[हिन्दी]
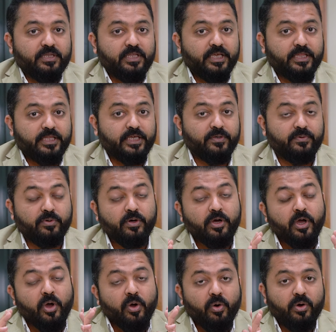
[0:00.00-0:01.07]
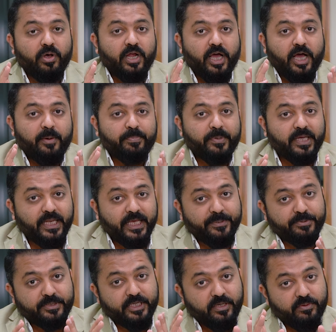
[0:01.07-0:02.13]
लेते हो और आपका
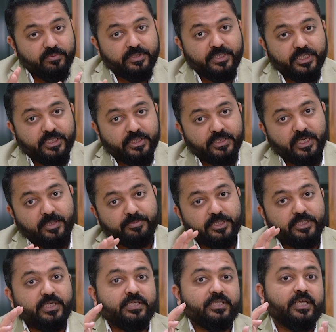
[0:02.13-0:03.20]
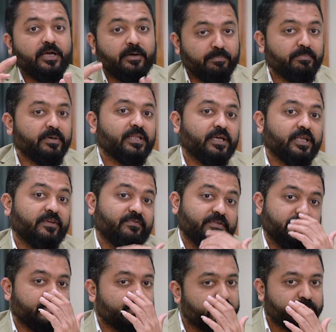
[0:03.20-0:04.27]
लाइफ उसी हिसाब से जैसे हम बता रहे हैं
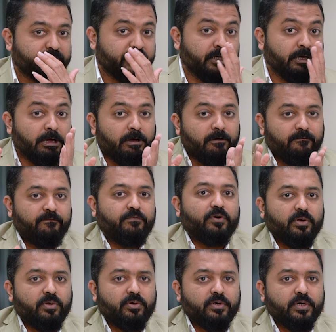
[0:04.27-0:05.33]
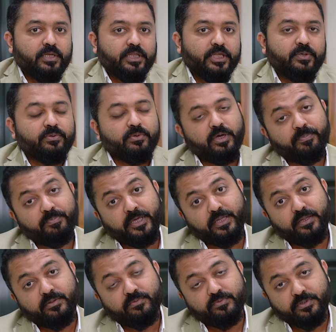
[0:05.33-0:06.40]
उस हिसाब से फॉलो करते हो तो आपके
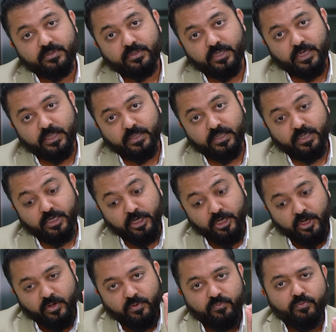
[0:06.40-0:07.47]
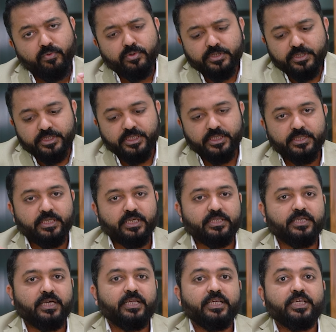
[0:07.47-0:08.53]
अं-, अंदर उस चीज़ तक
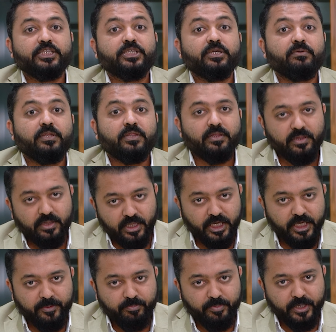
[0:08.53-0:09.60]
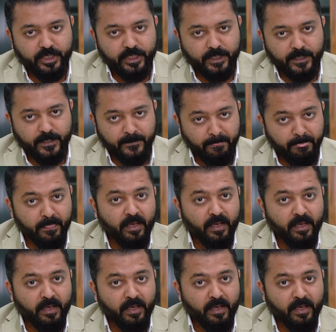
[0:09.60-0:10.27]
जाने की ज़रूरत नहीं पड़ेगी